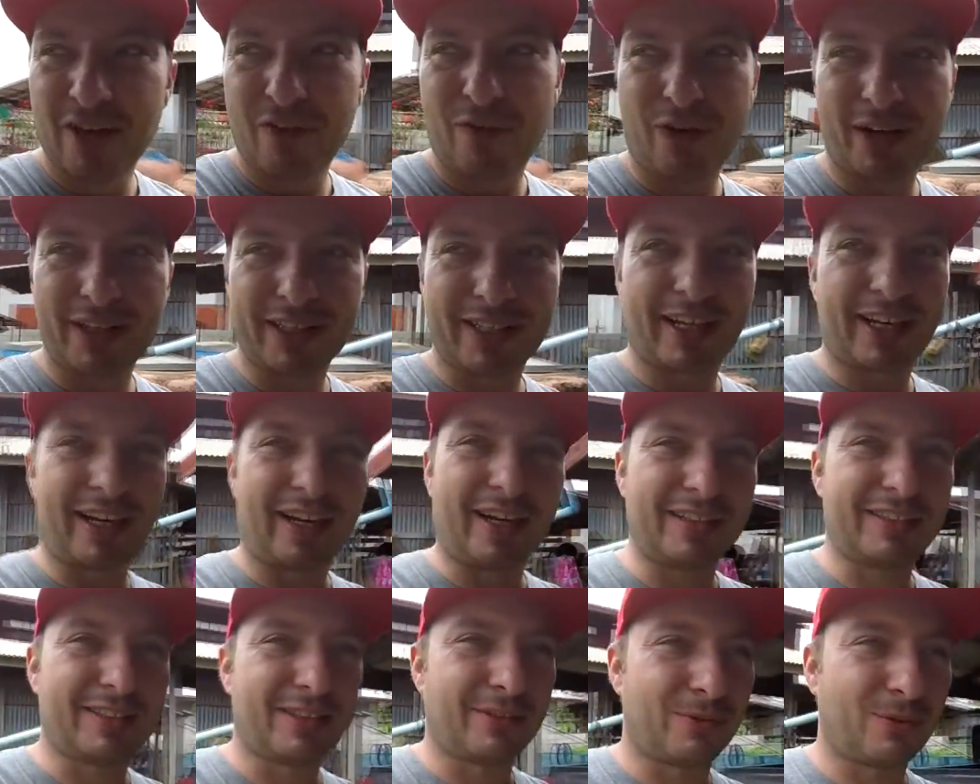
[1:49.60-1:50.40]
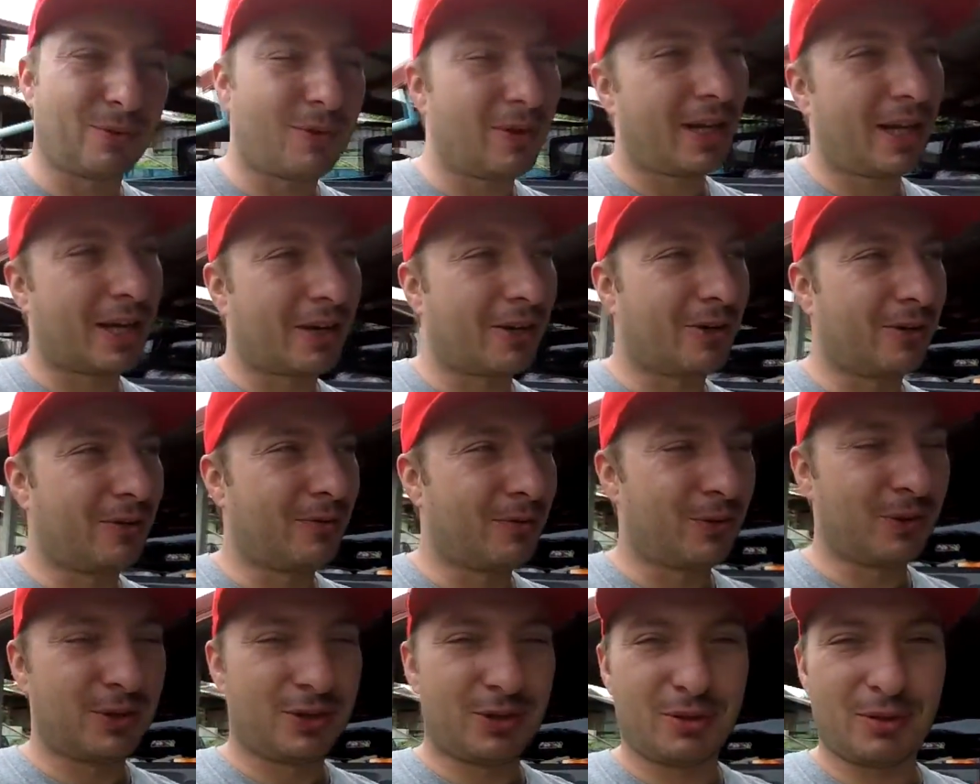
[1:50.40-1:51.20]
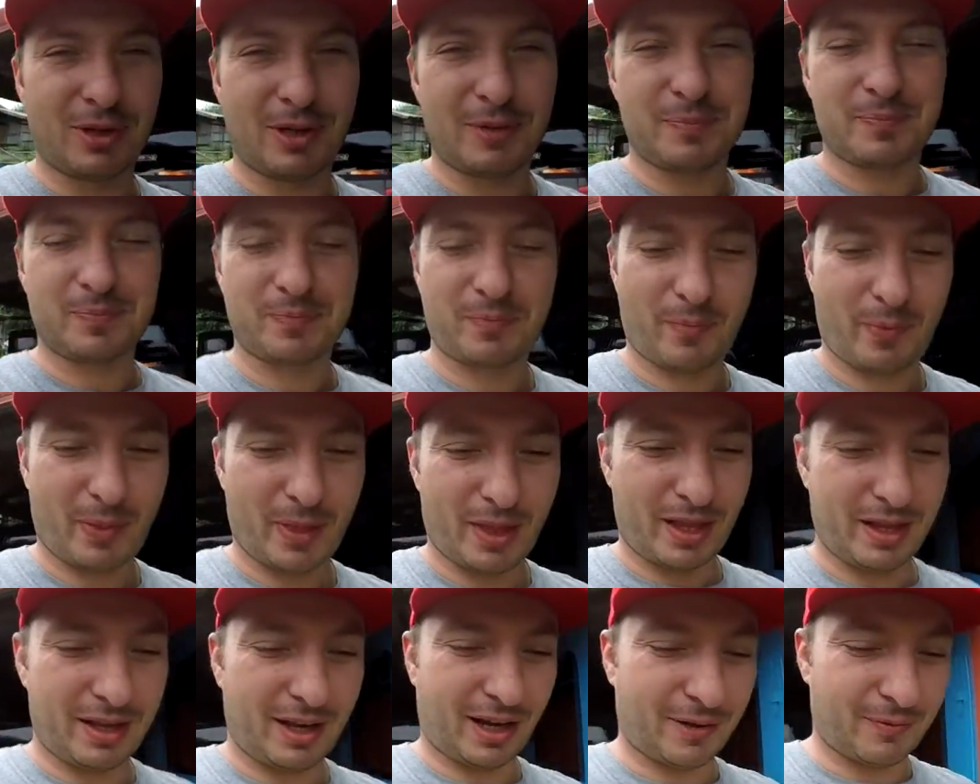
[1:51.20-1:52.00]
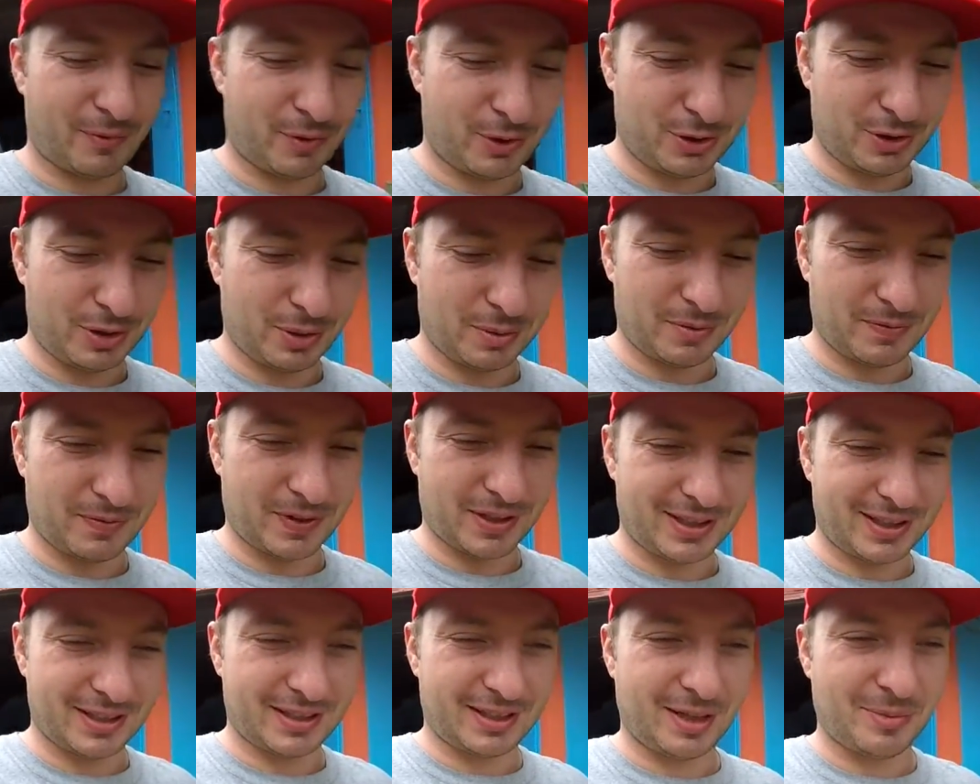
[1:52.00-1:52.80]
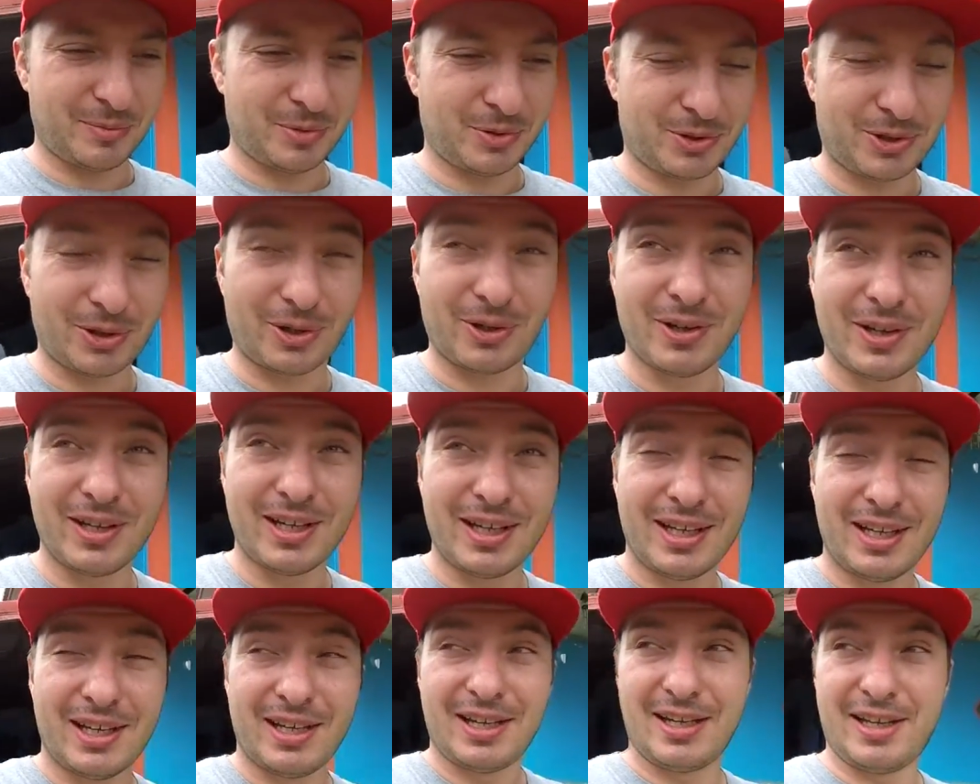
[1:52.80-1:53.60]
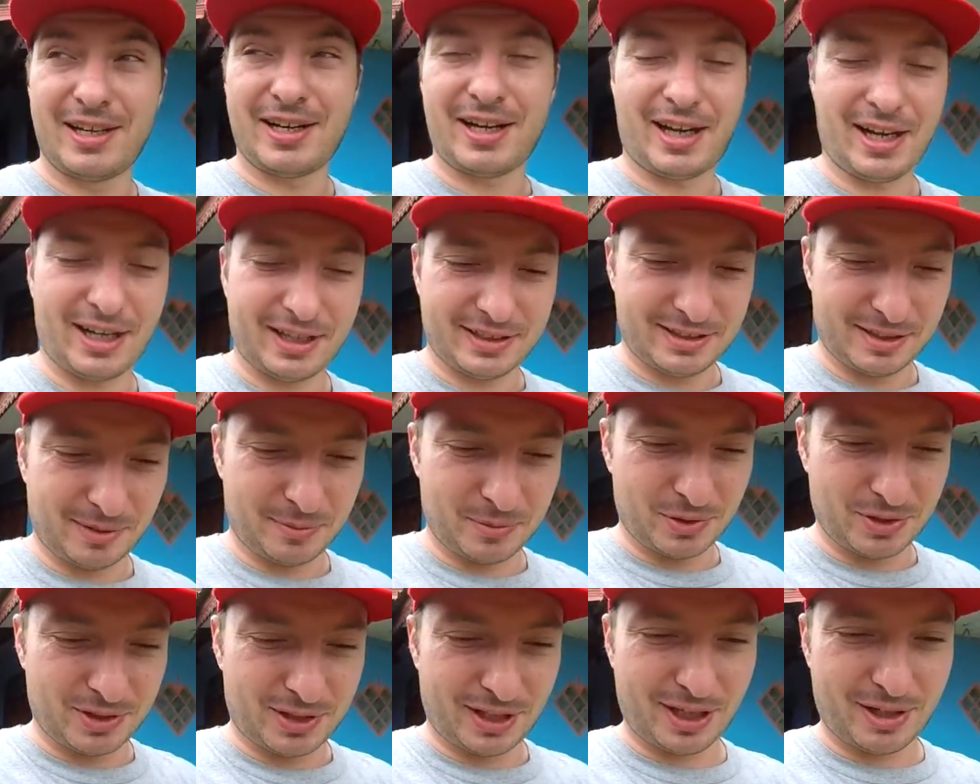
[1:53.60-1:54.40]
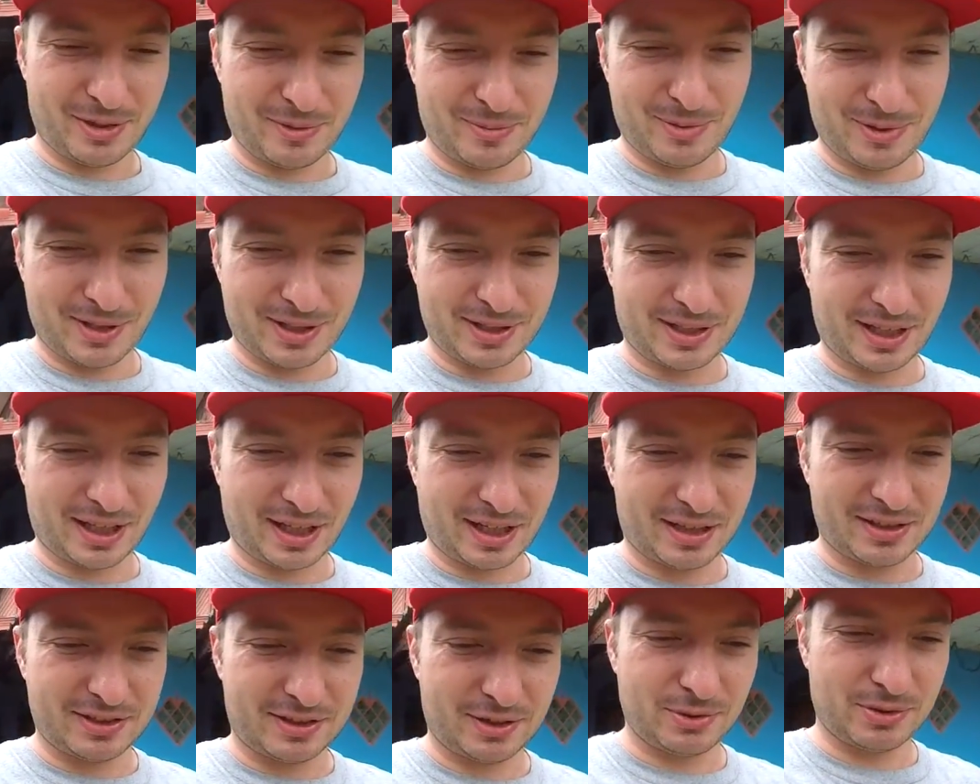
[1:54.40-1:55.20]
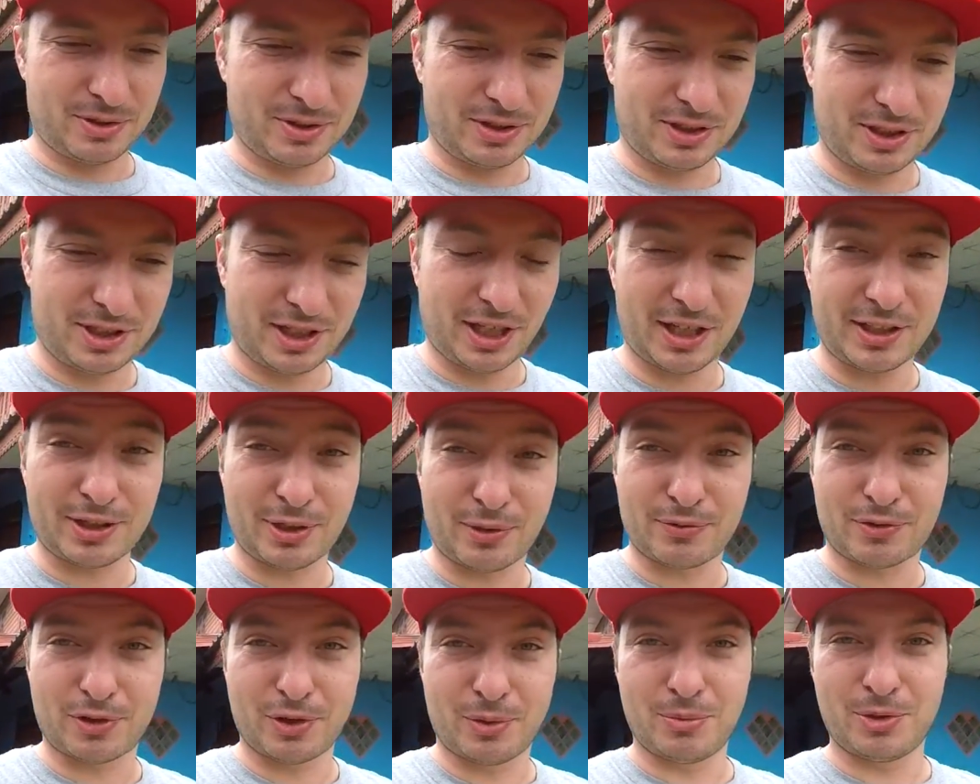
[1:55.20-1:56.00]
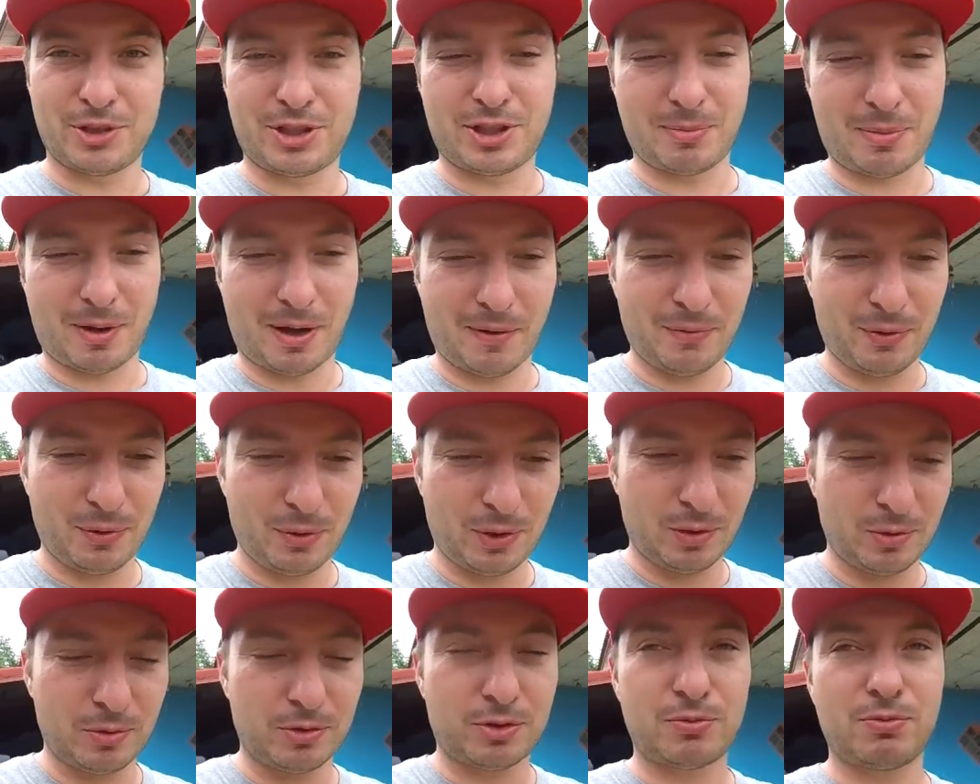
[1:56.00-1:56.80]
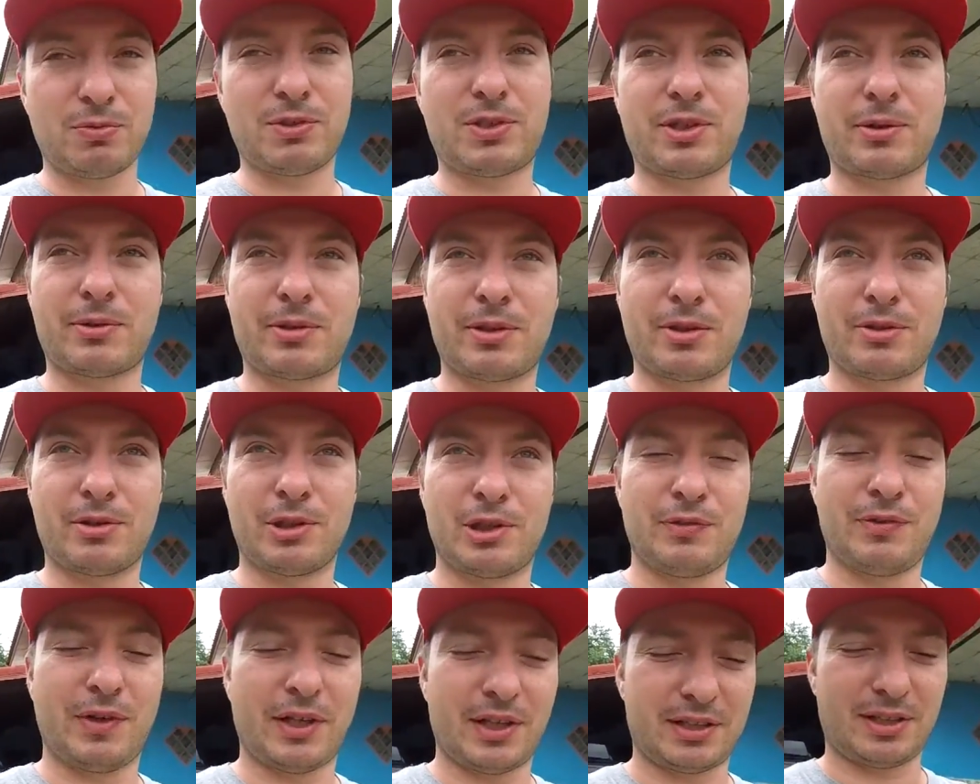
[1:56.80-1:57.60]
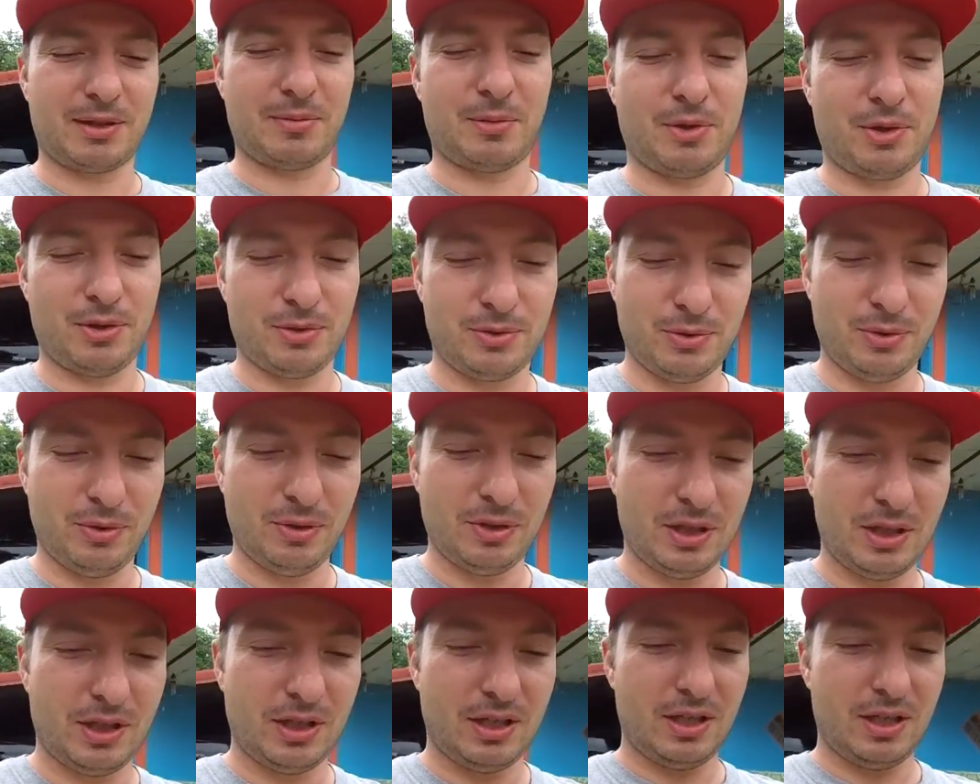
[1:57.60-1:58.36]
Fajna reakcja w ogóle jak wróciłem, jak wróciłem dwa dni temu, to reakcja młodego była taka, że już siedział w domu, się bawił i usłyszał tylko dźwięk samochodu.